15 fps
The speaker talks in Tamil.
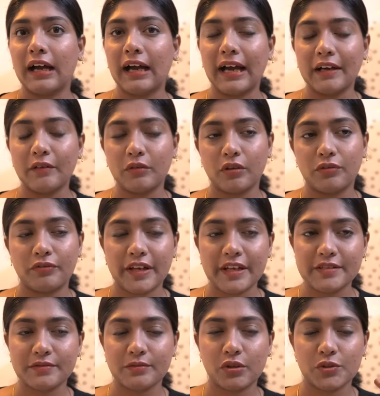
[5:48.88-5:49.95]
ஹேர்
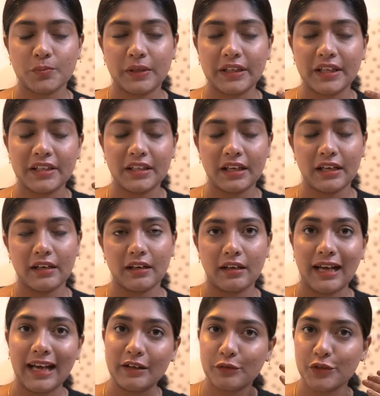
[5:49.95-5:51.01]
ஃபேஸ் வாஷ் பண்ணிவிட்டு
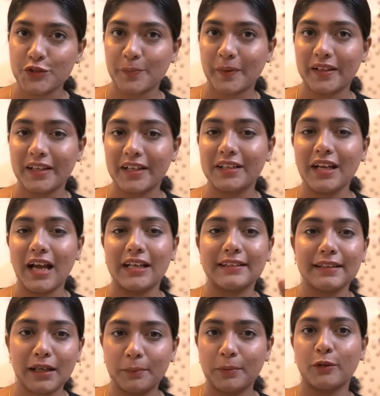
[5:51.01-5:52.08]
ஹேர் வாஷ் பண்ணிவிட்டு
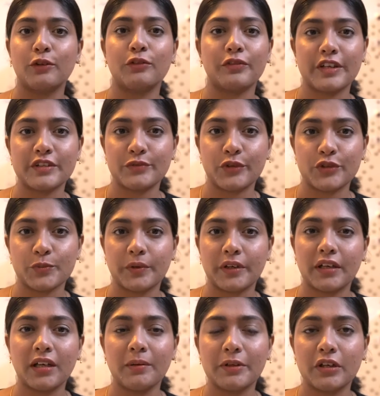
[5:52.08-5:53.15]
அதுக்கப்புறம் ஒரு ஃபேஸ் வாஷ்
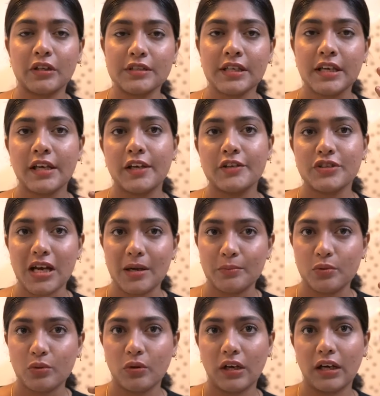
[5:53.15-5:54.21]
பண்ணுங்கள் பிகாஸ்
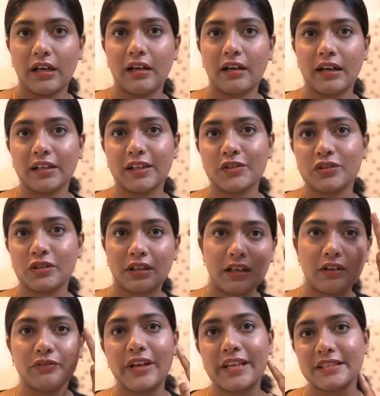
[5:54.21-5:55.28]
ஷாம்பூ
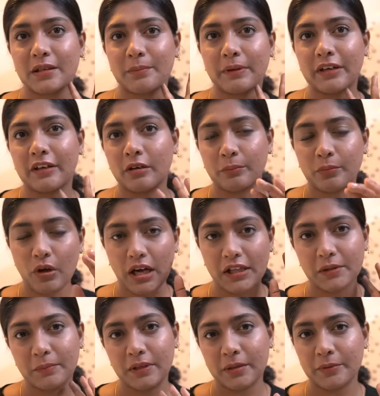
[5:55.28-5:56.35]
கண்டிஷ்னர்லாம் ஃபேஸில் படுறப்போ
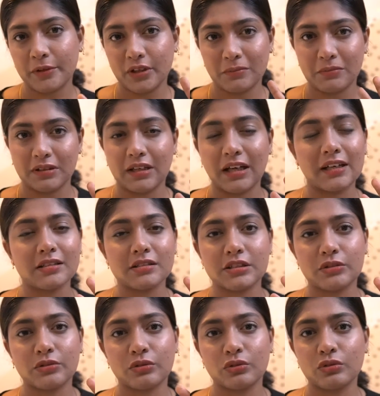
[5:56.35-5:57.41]
அது மறுபடியும் நம்மளுக்கு
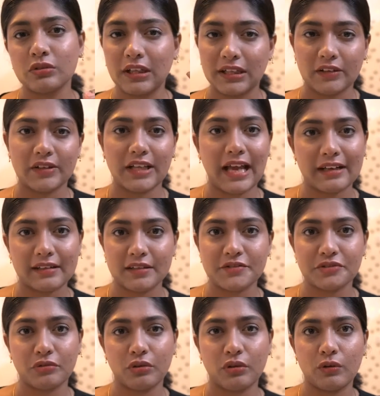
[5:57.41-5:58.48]
அலர்ஜி கொடுக்கும் அதாவது
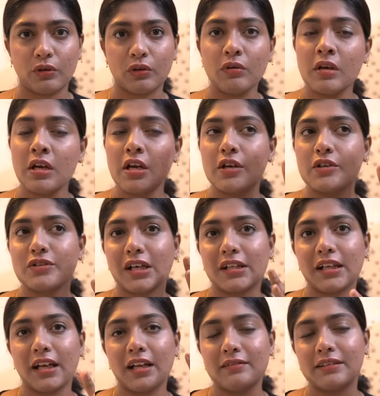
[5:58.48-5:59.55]
ஆக்டிவ்ஸ் கொண்டு வரும் ஸோ
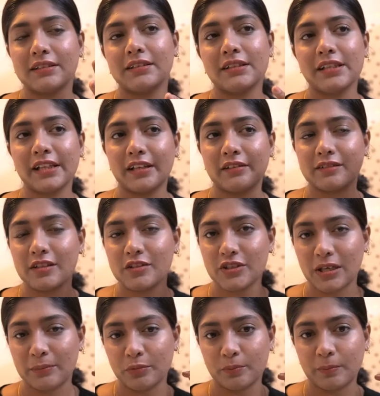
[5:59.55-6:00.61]
அதனால் வந்து நீங்கள் வந்து
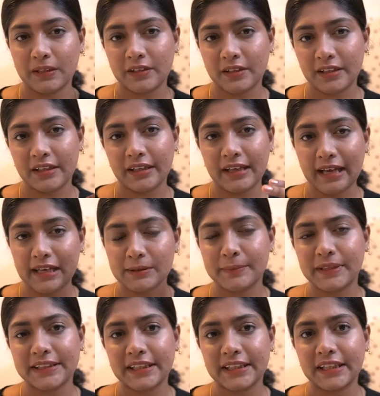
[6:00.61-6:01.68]
ஷாம்பு பண்ணுறீங்க ஹேர்
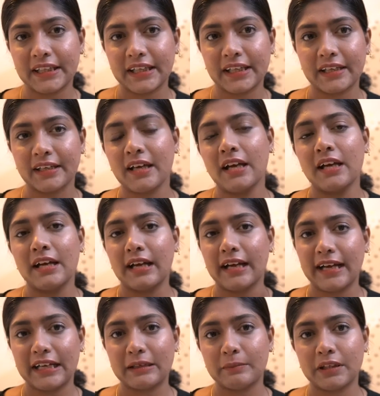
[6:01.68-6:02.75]
பாத் எடுக்கிறீங்கன்னா
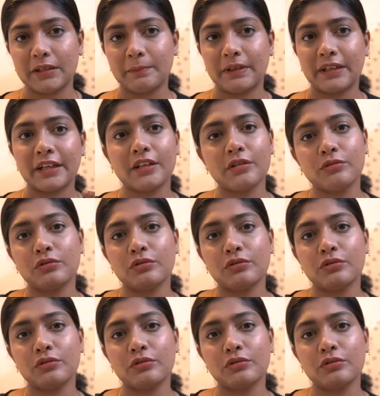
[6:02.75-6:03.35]
ஹேர் பாத் பண்ணிவிட்டு